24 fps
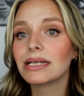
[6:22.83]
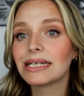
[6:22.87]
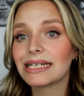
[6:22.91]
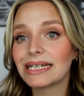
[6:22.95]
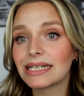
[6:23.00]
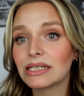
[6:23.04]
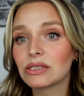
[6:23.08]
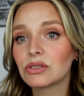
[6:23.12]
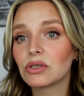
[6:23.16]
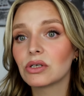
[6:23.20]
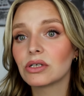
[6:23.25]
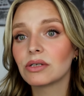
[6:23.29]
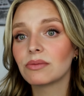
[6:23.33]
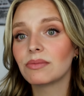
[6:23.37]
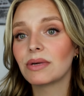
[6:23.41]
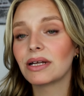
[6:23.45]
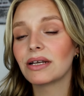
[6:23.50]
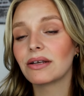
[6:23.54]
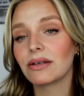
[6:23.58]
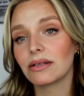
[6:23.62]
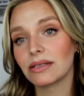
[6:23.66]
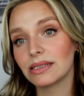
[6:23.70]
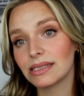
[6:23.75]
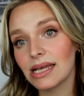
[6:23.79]
dann sollte
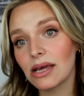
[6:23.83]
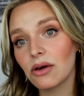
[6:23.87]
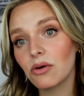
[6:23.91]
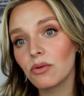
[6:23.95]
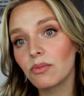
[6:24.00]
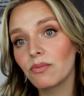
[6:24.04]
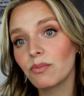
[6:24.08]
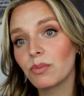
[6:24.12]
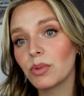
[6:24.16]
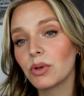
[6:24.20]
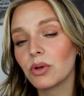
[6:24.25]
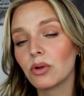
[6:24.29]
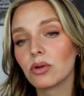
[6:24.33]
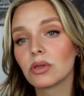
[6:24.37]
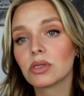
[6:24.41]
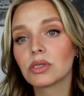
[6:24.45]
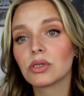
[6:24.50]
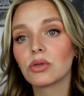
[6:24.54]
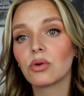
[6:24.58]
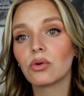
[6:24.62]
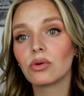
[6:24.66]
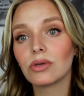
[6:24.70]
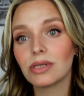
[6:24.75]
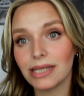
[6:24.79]
man ein Serum
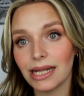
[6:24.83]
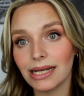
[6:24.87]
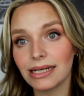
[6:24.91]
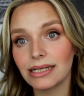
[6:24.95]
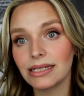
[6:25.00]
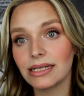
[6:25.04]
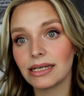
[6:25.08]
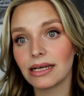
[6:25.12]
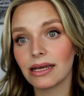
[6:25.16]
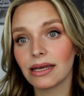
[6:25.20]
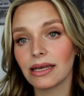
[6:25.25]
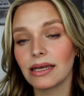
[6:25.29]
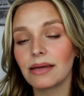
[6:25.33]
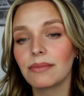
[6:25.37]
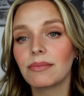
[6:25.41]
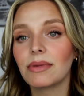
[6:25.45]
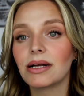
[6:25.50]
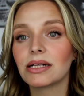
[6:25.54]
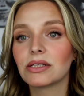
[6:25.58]
benutzen und dann die Creme,